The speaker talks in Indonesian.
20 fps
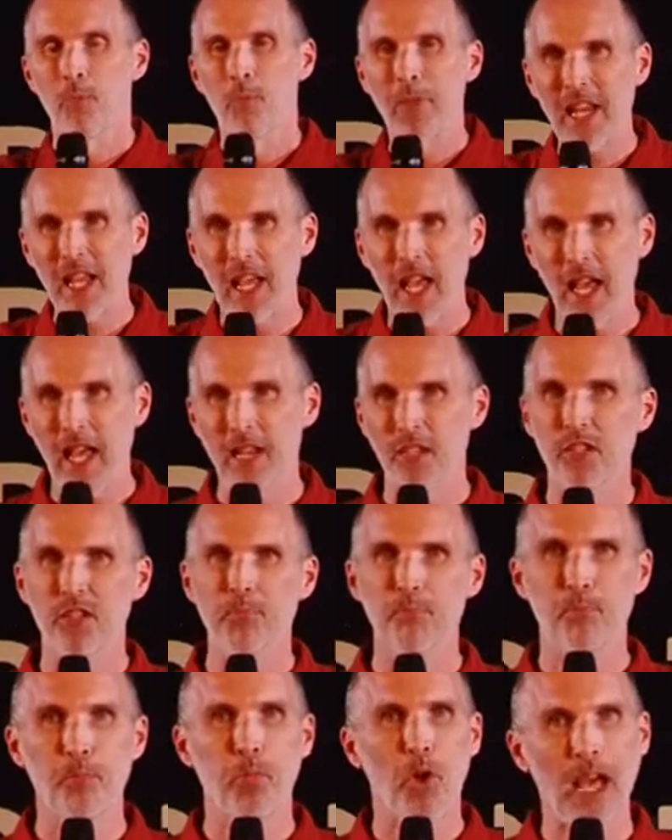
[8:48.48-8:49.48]
mereka under,
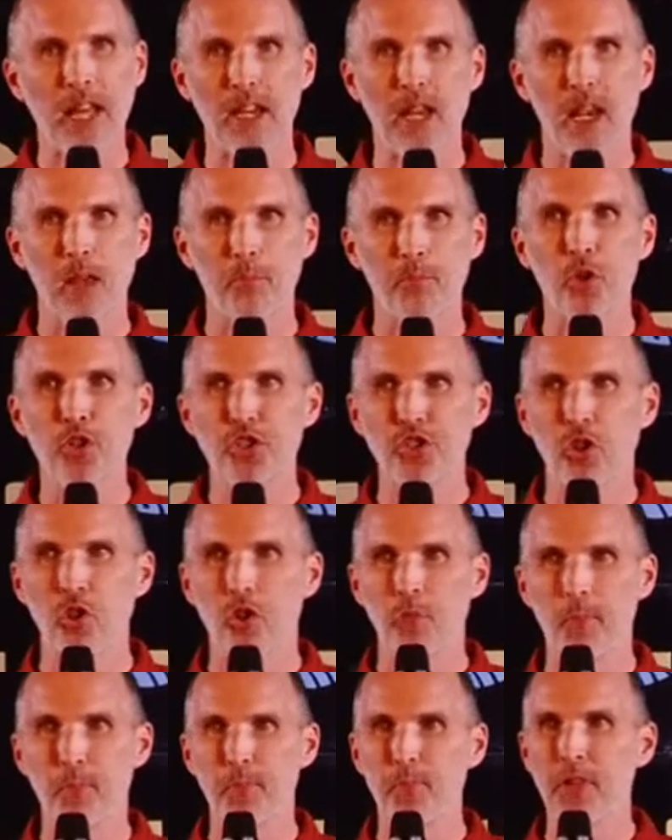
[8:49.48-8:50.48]
adalah
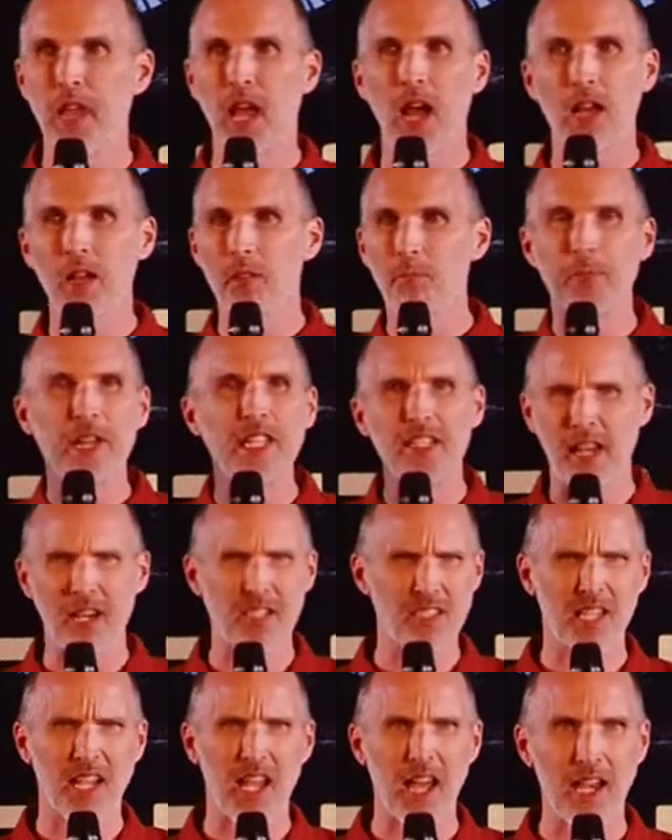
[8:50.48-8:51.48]
pencelup yang
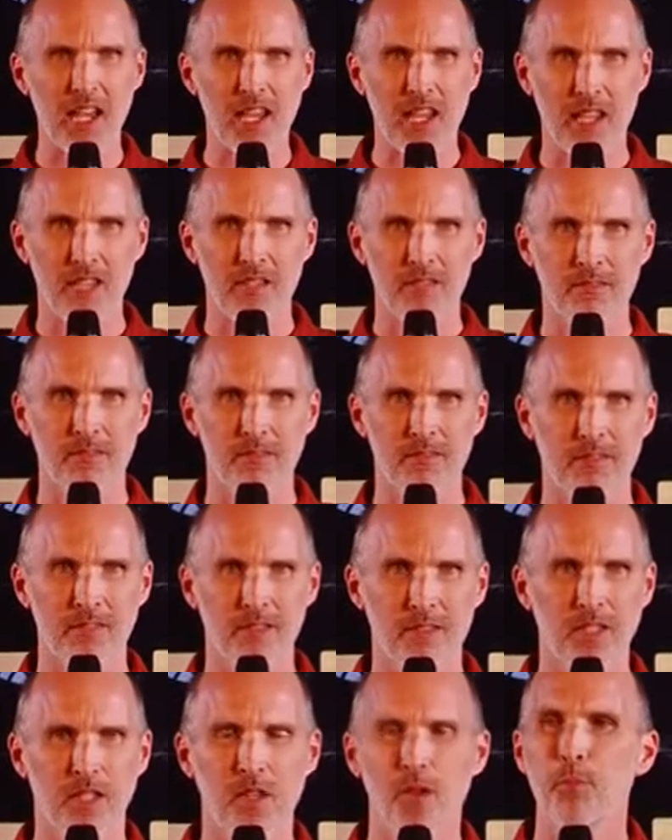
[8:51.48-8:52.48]
pintar sekali
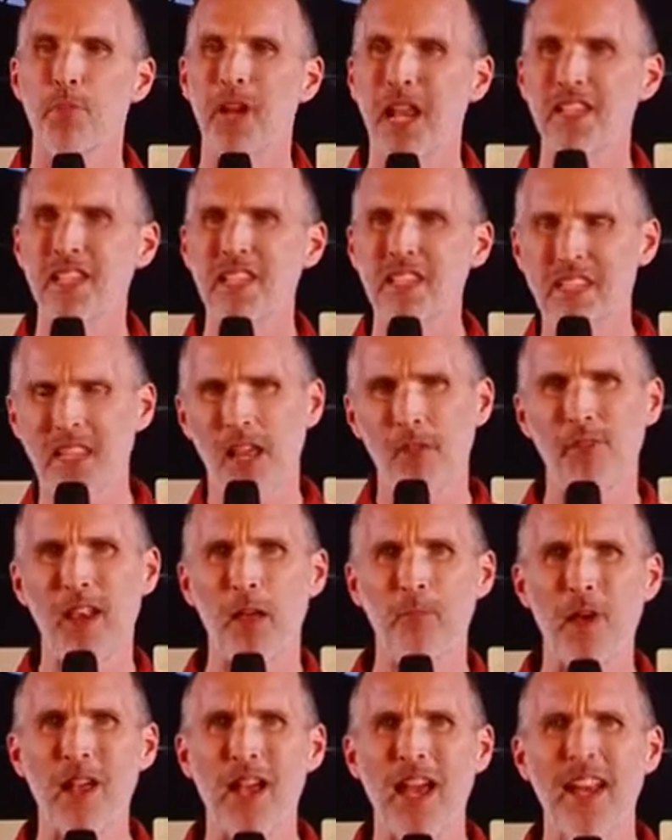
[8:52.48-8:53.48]
berarti staf
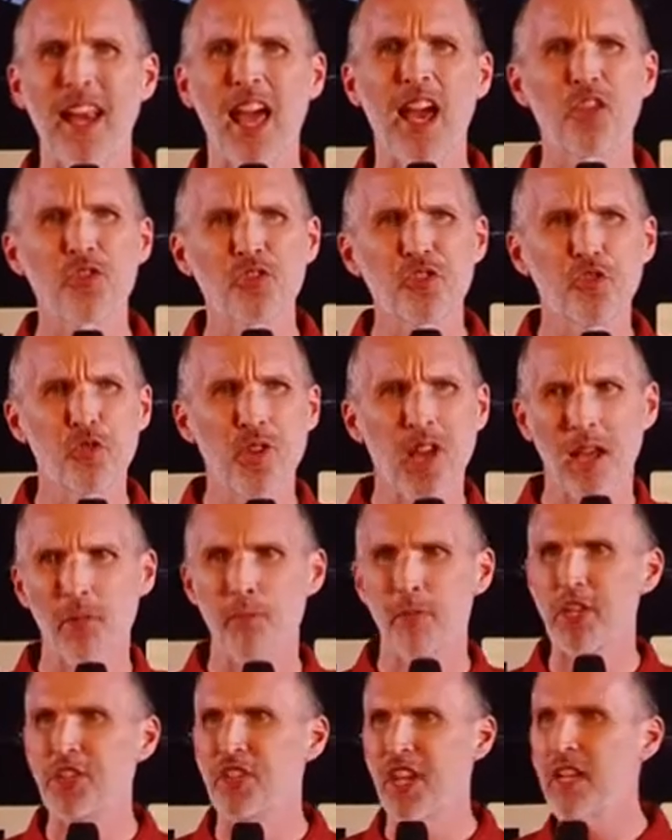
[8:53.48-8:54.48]
lapangan harus juga
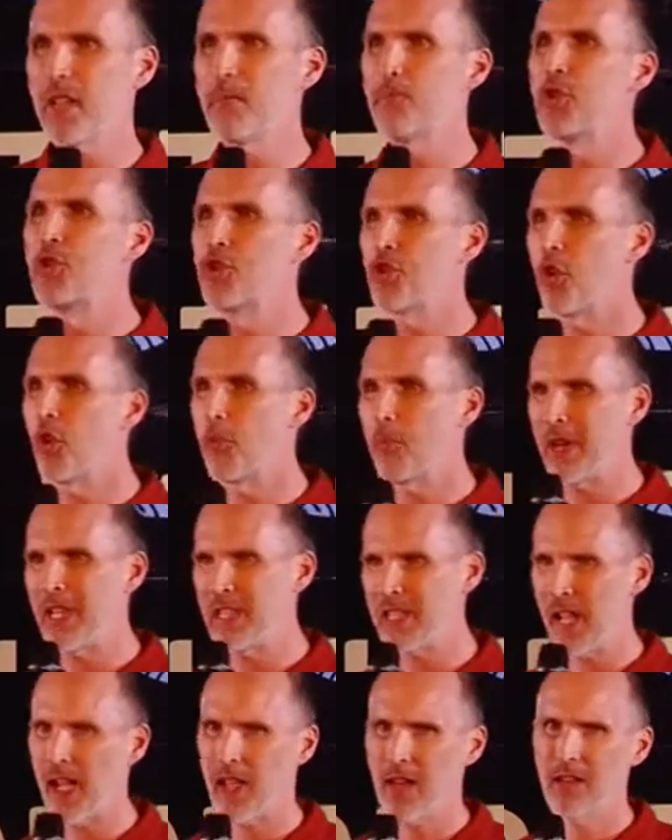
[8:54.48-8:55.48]
menjadi pencelup
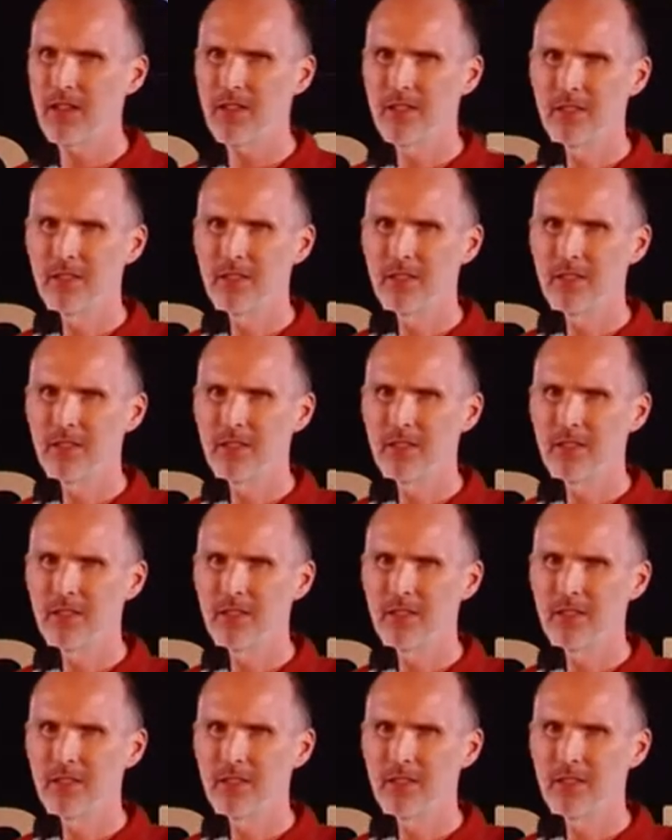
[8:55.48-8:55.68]
pintar